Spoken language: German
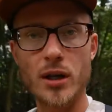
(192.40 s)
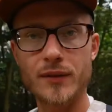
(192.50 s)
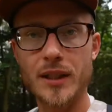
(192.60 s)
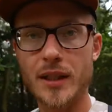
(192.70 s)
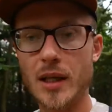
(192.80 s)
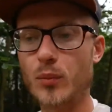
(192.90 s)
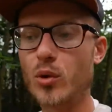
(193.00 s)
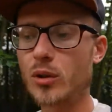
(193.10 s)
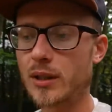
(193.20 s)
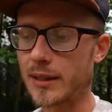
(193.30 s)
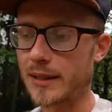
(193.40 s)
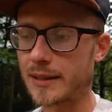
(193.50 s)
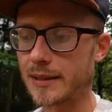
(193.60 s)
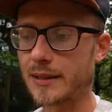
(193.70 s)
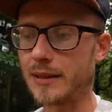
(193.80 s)
ein wichtiger Punkt
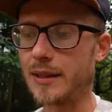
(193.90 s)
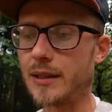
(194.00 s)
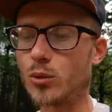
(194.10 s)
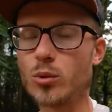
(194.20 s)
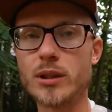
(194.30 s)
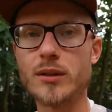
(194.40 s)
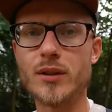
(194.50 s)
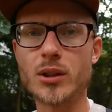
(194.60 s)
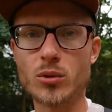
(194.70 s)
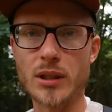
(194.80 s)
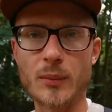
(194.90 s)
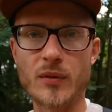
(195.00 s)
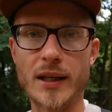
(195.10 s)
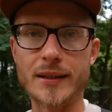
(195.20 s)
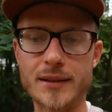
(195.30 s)
ist die Kultivierung der
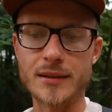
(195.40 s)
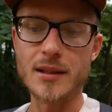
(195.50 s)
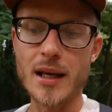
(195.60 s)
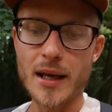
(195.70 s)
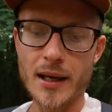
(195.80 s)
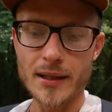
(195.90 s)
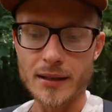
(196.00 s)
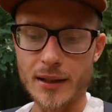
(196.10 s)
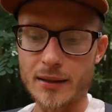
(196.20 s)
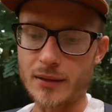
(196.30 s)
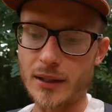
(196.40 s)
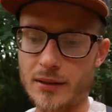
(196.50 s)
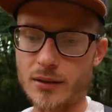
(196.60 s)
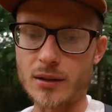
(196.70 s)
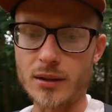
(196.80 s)
Pflanzen. Ja,
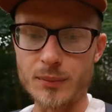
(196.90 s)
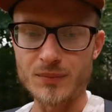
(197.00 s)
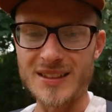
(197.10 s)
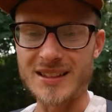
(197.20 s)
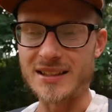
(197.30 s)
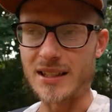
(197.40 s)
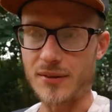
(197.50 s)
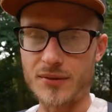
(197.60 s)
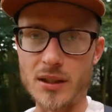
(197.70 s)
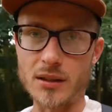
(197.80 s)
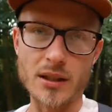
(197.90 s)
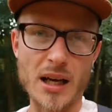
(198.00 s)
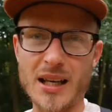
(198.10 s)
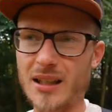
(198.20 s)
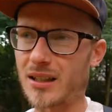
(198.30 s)
denn ähm, sehr viel,
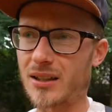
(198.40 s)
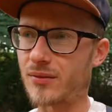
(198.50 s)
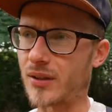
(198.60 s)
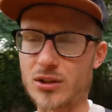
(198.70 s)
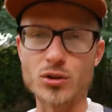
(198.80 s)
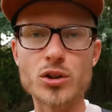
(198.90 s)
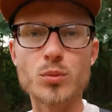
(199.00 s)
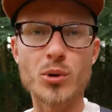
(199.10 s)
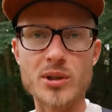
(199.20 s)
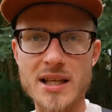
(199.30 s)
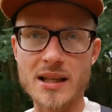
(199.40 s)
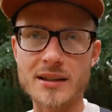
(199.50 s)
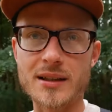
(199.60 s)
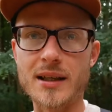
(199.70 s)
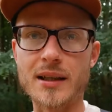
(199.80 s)
eigentlich fast 90
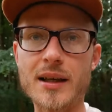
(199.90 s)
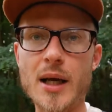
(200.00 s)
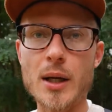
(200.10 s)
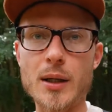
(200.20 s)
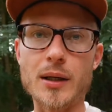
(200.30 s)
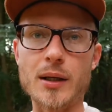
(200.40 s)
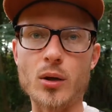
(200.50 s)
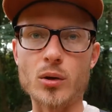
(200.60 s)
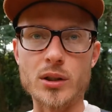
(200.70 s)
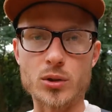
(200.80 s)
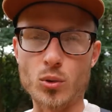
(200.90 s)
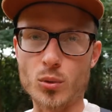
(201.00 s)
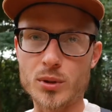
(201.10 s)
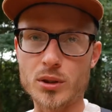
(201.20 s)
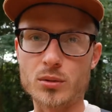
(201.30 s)
Prozent der äh, des
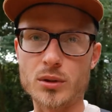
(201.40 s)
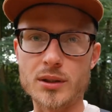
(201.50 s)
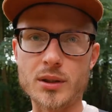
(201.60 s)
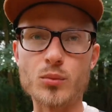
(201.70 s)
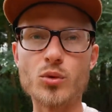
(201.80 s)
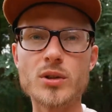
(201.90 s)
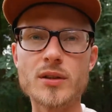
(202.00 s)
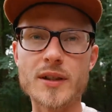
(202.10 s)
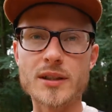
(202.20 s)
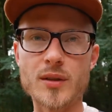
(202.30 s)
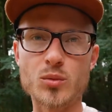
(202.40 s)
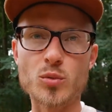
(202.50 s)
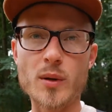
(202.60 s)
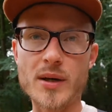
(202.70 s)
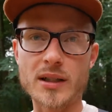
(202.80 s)
Obstes und des Gemüse, was wir im
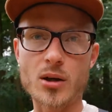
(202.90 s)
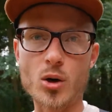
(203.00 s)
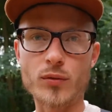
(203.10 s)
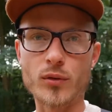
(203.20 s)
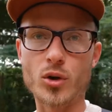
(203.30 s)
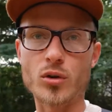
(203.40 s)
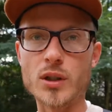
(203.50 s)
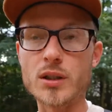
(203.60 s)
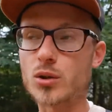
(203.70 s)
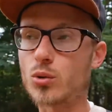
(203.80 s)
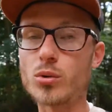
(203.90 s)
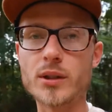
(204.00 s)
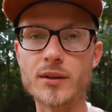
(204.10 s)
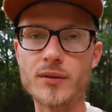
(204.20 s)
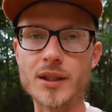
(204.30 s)
Supermarkt kaufen können, ist
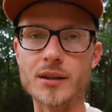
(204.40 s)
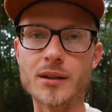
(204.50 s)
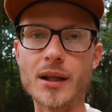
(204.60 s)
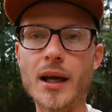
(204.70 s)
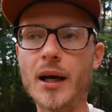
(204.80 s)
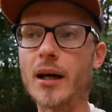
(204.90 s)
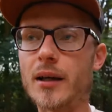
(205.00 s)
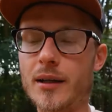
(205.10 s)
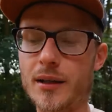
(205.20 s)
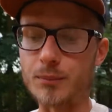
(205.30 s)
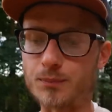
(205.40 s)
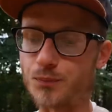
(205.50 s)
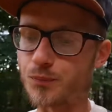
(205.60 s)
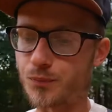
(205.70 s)
kultiviert. Ähm,